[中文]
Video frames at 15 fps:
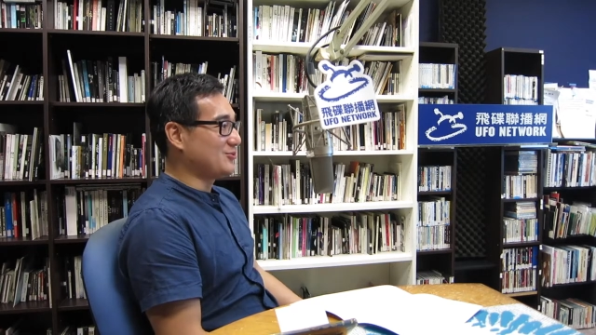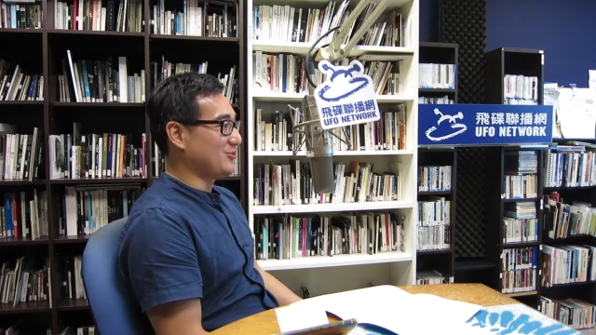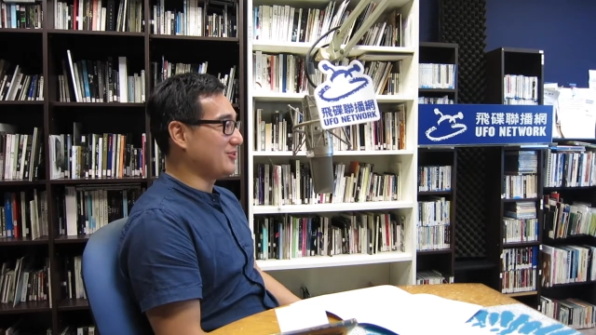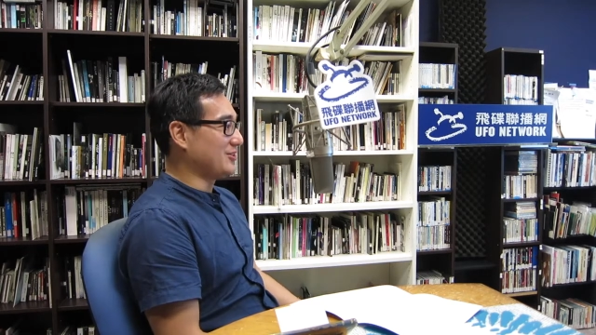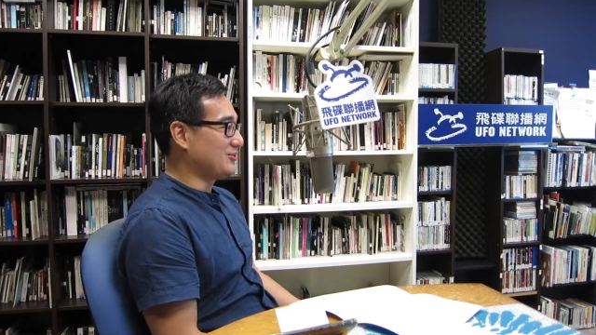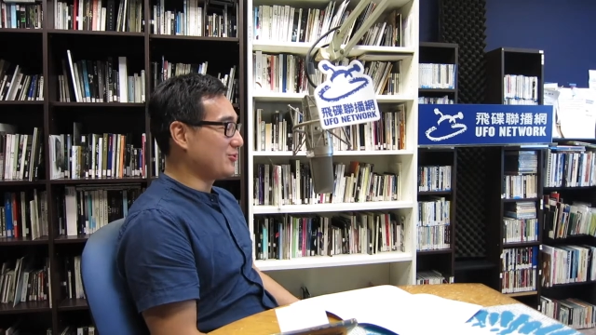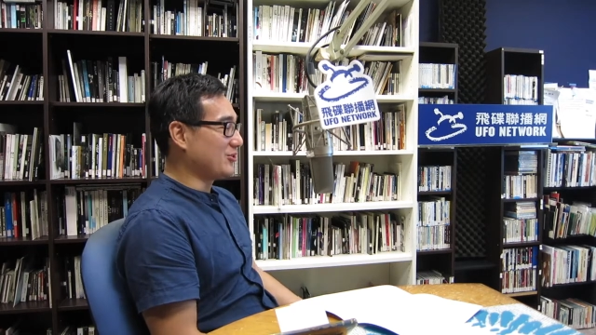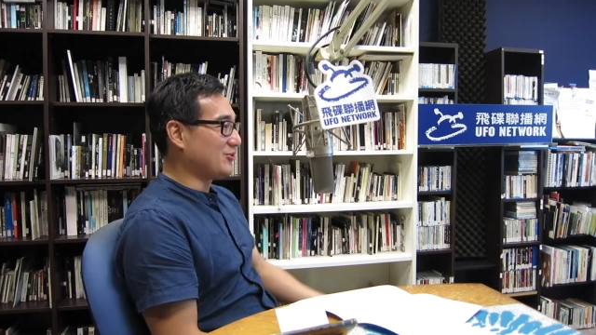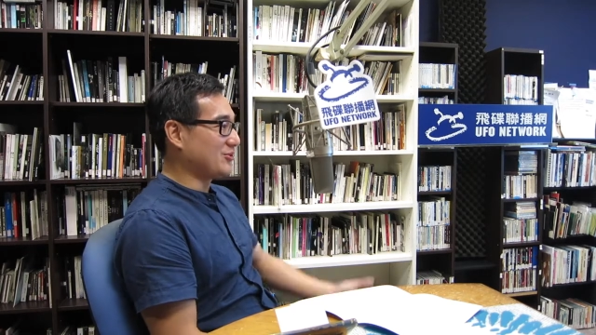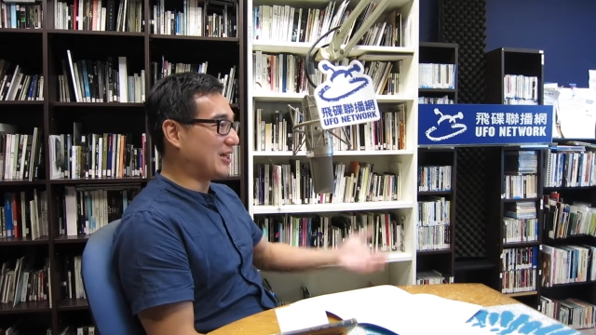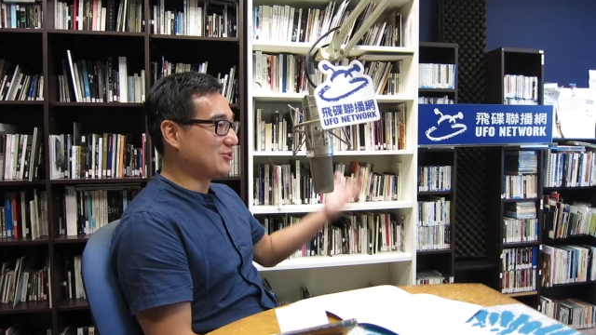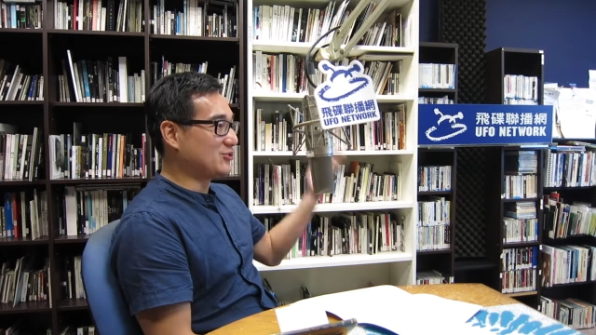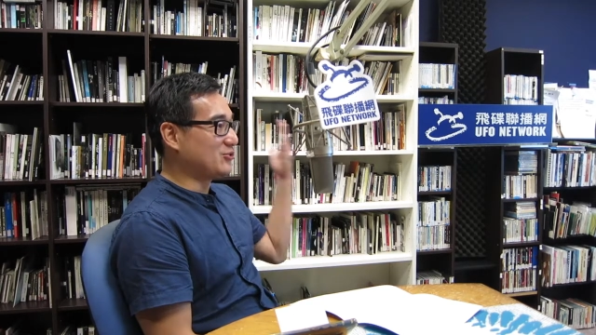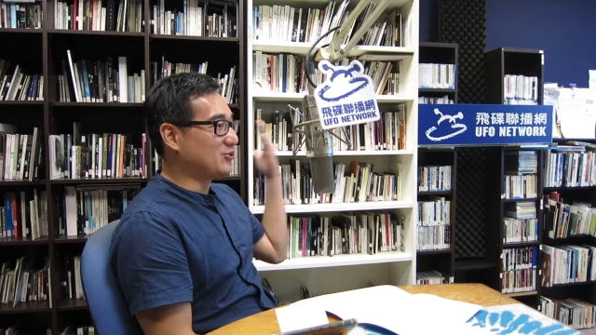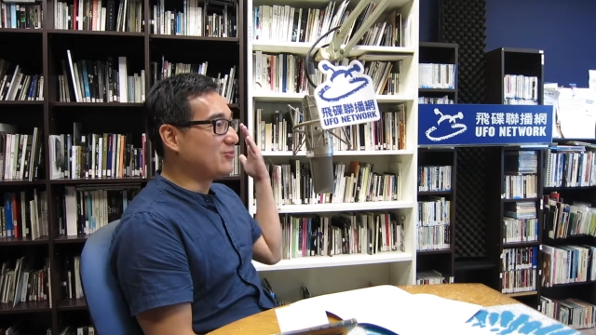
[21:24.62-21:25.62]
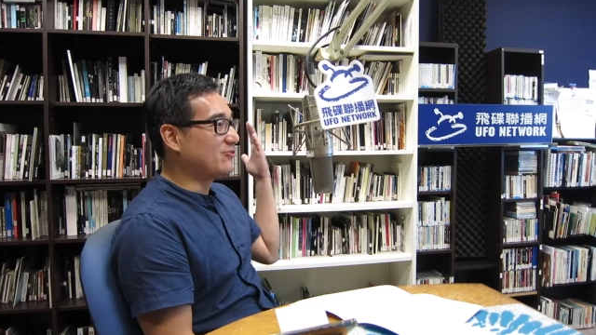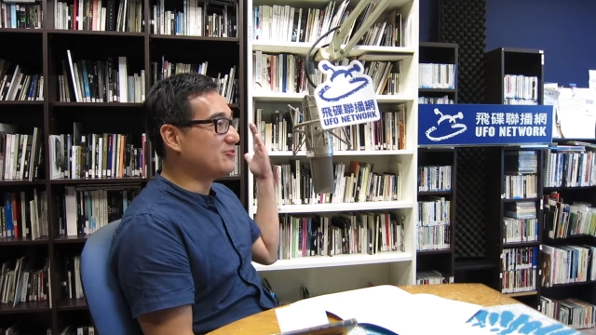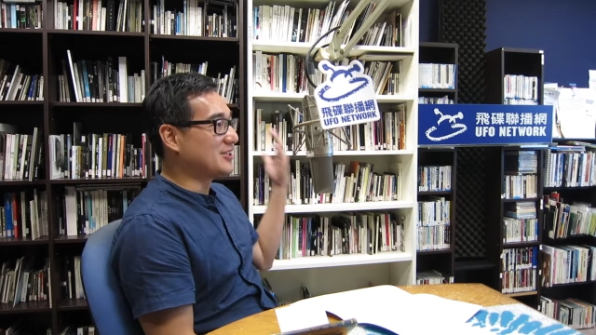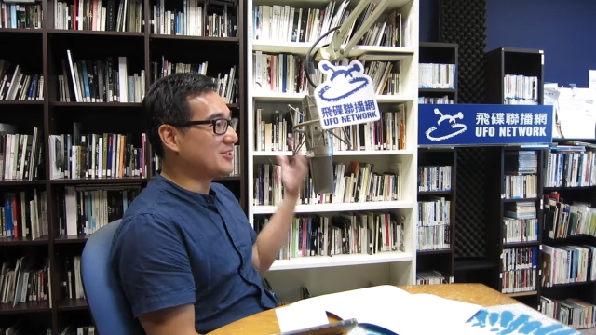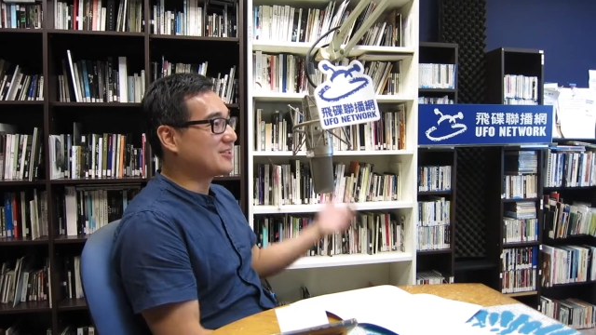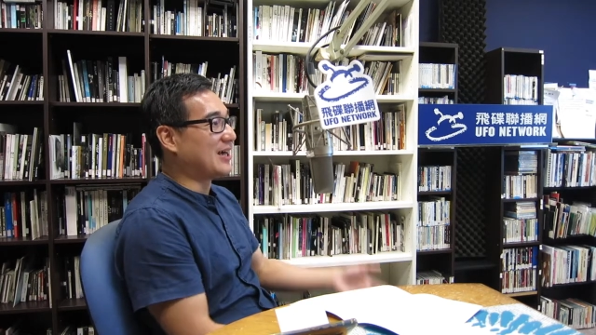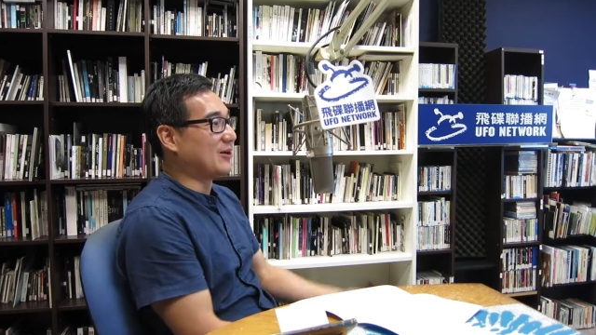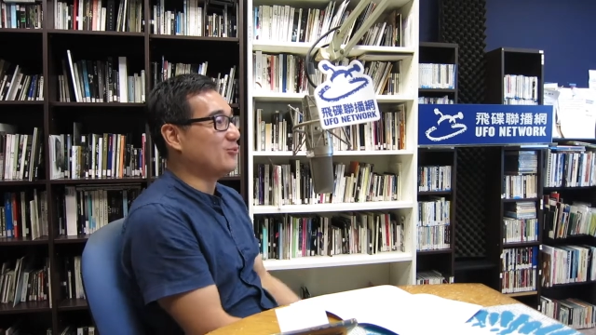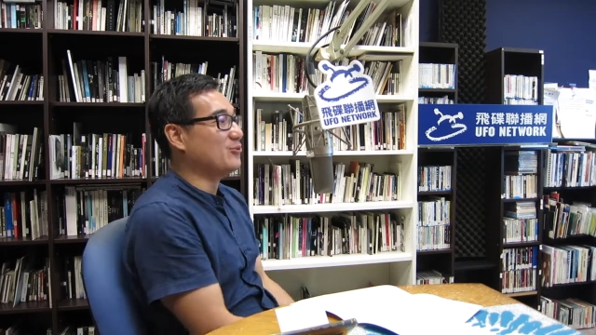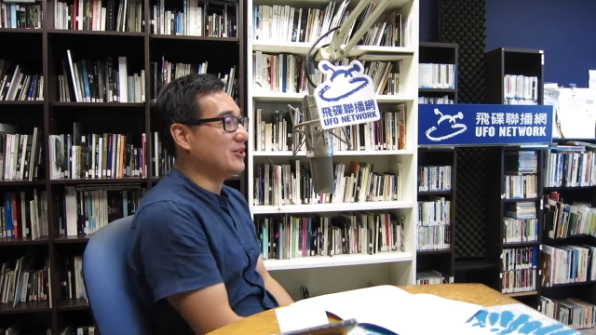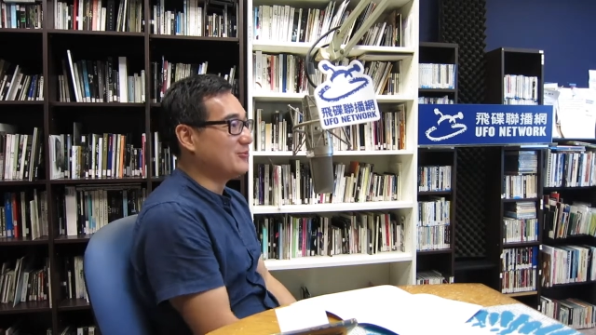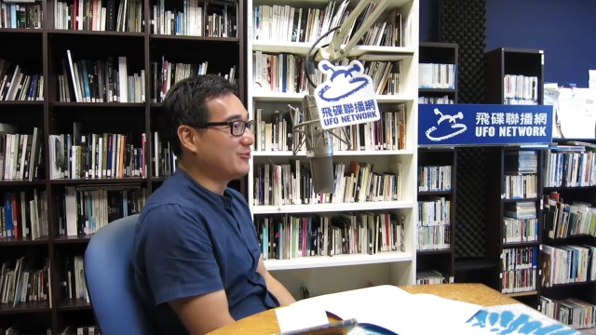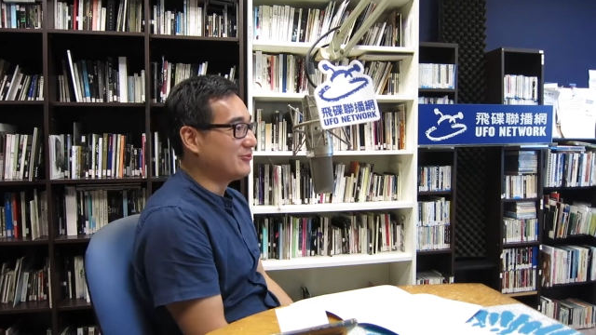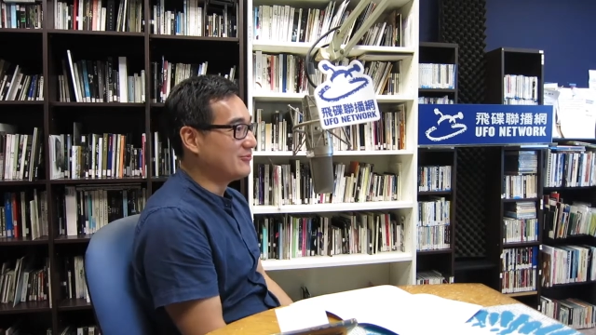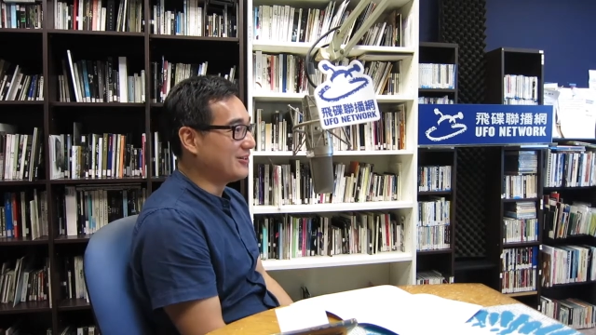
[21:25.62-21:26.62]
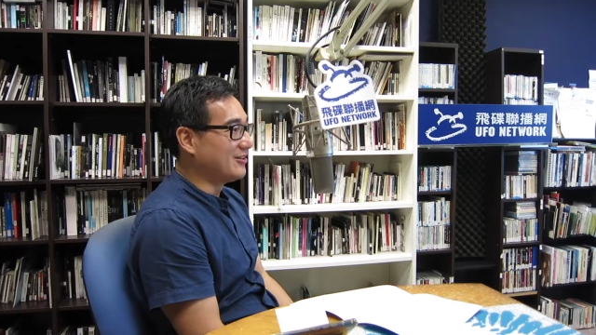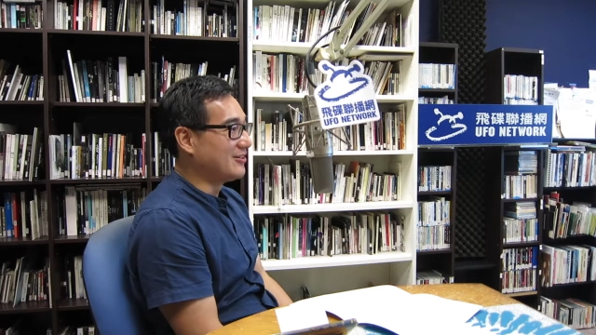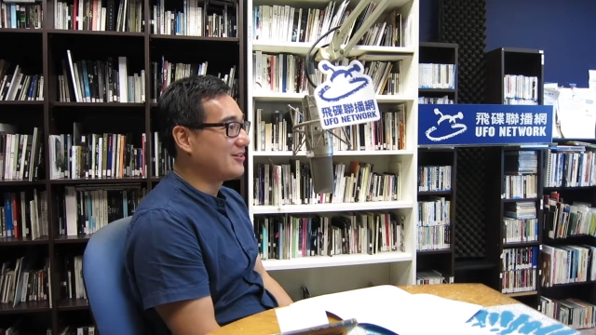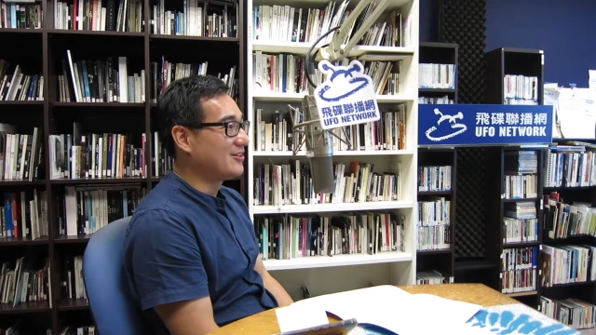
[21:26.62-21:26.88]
所以最后他就负责产物的部分。